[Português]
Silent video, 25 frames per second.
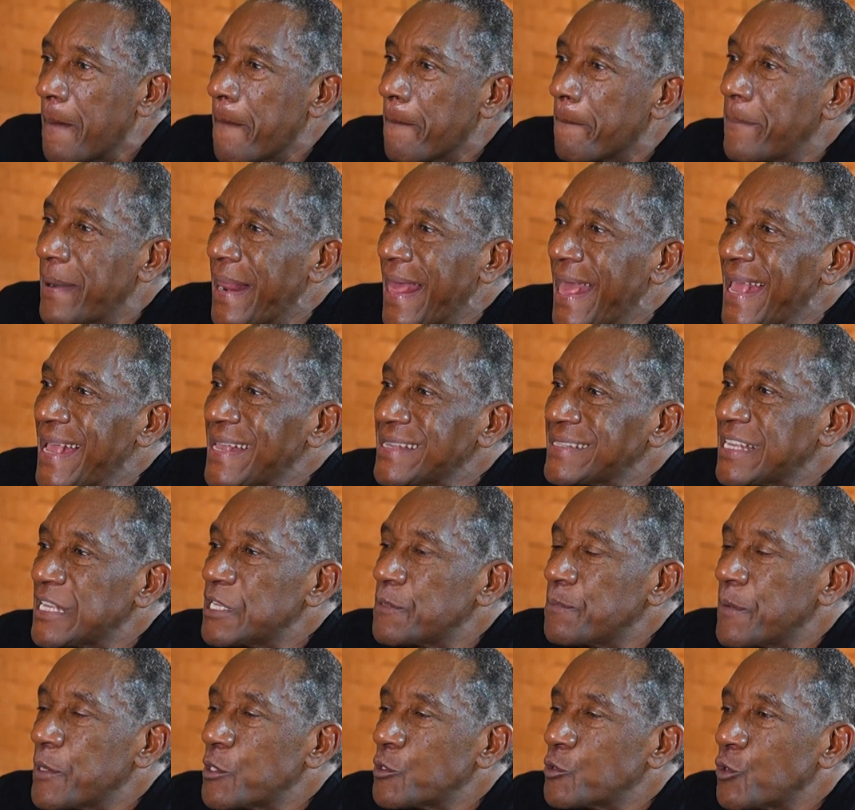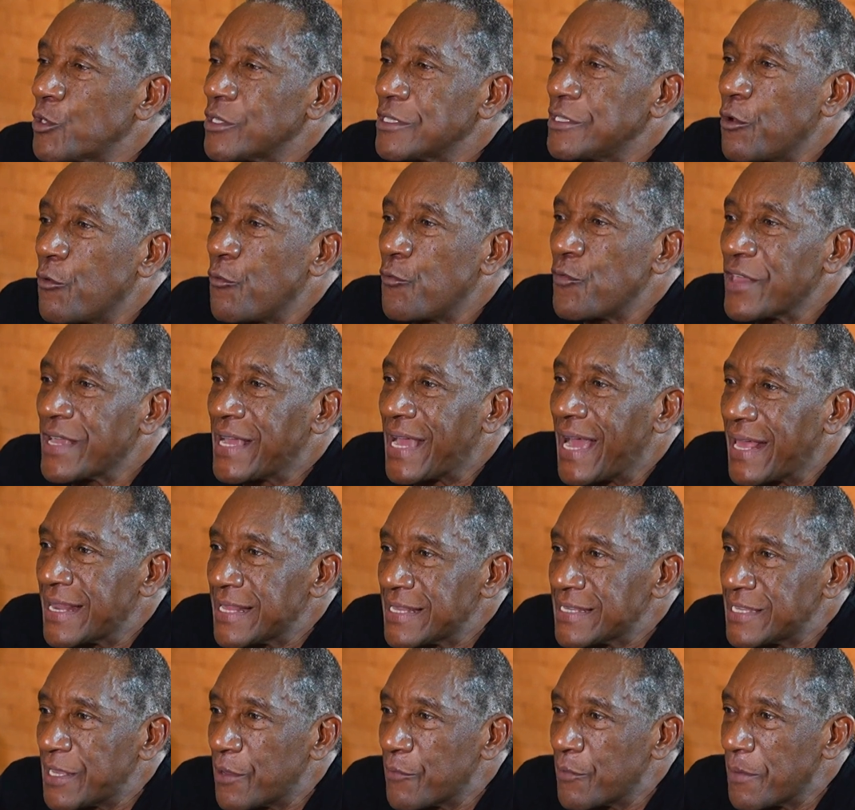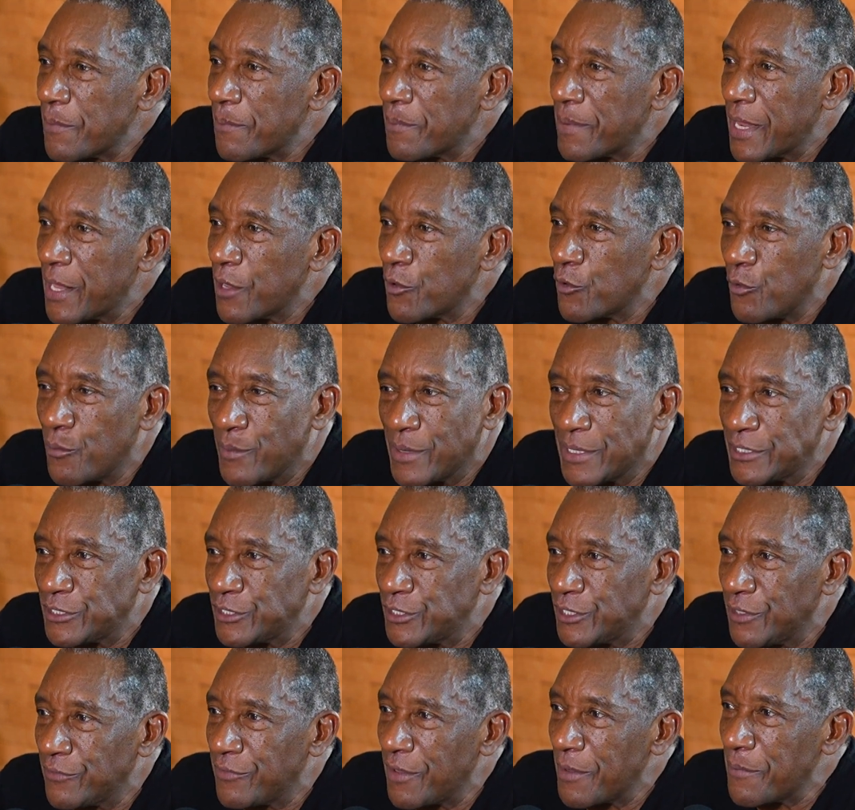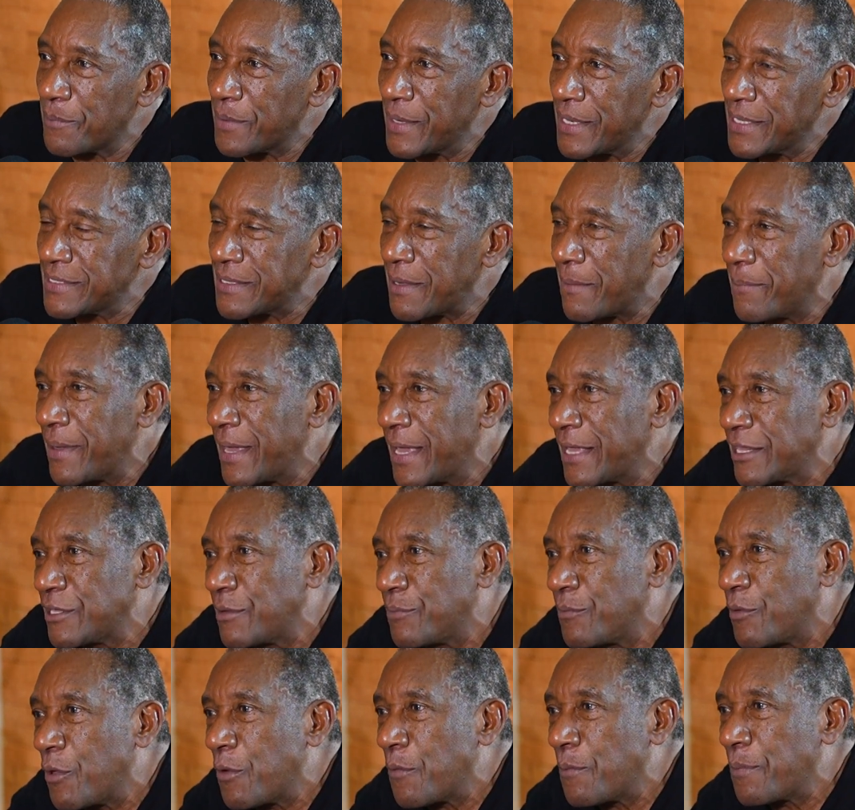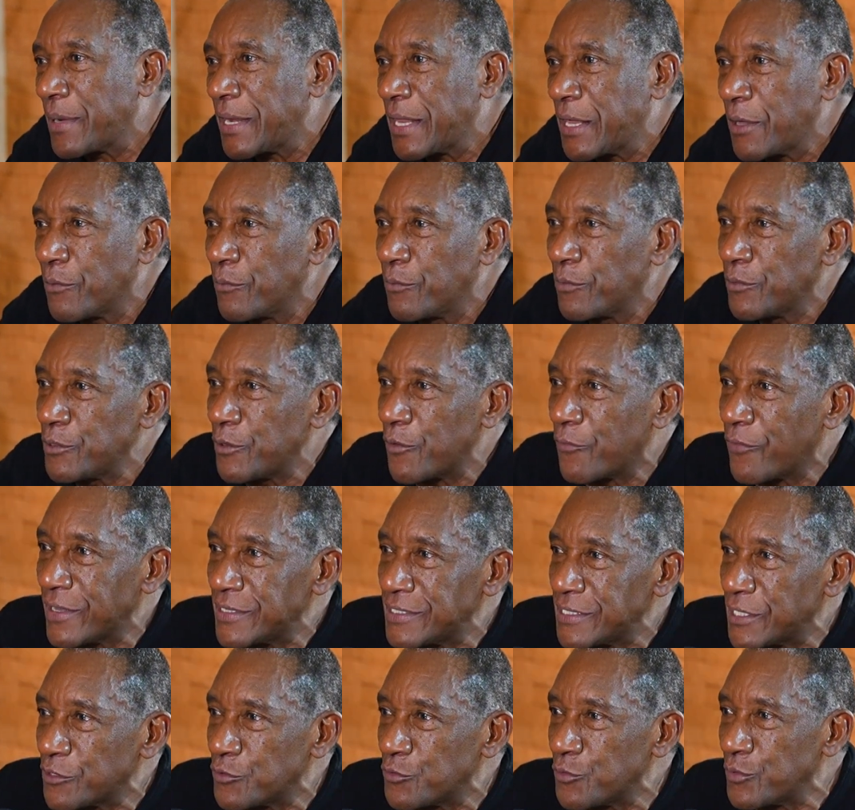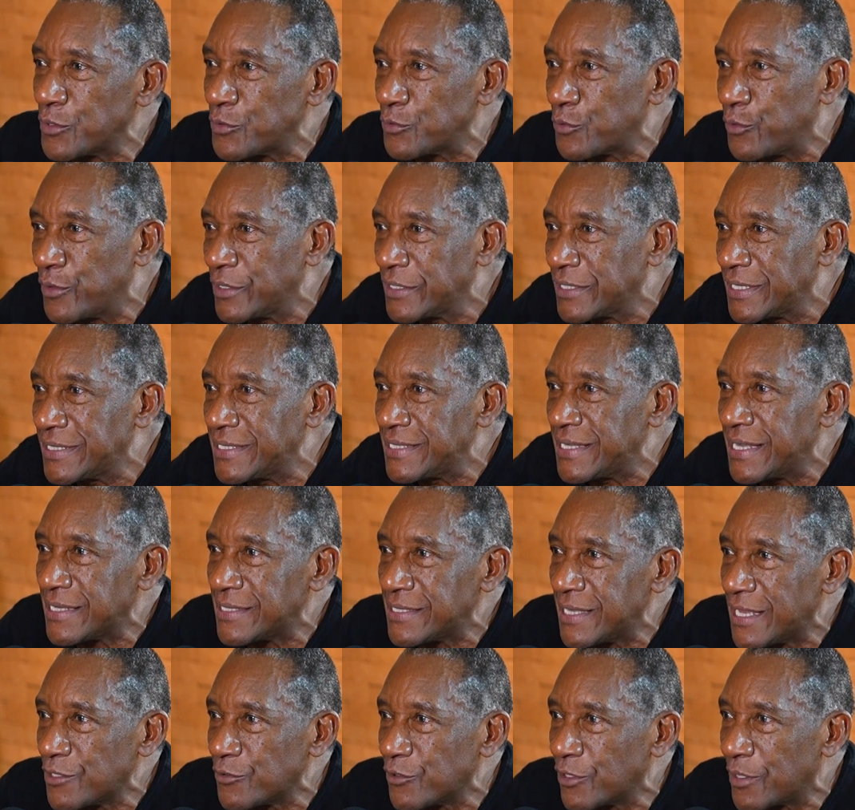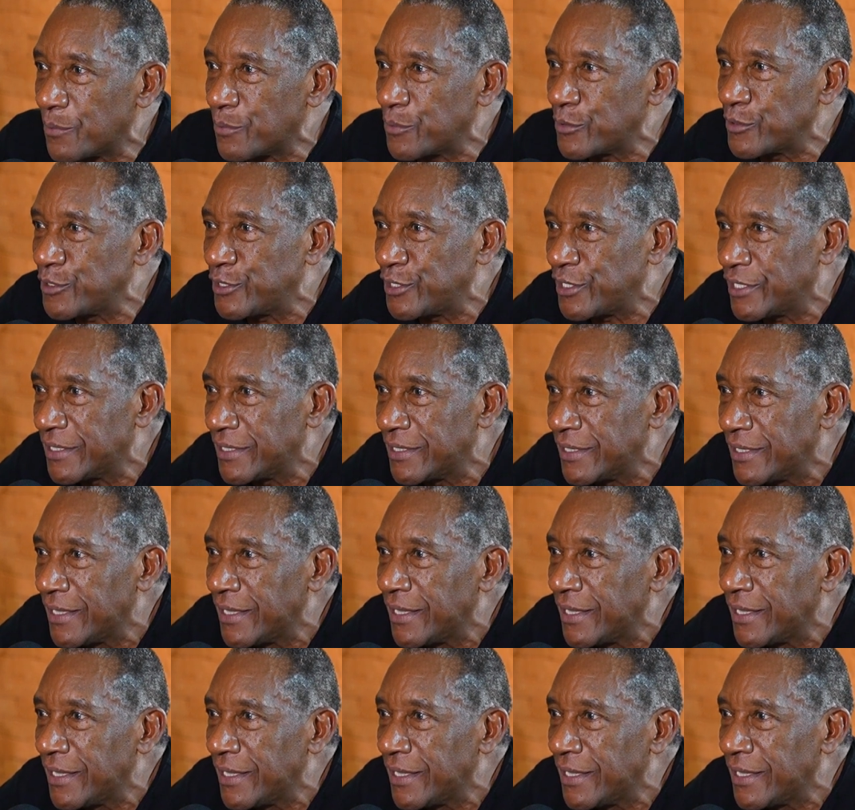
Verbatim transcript: Para essas pessoas não ficarem sem o emprego, eu mantive a empresa aberta e meu emprego. E eu fazia as duas coisas, 16 horas por dia.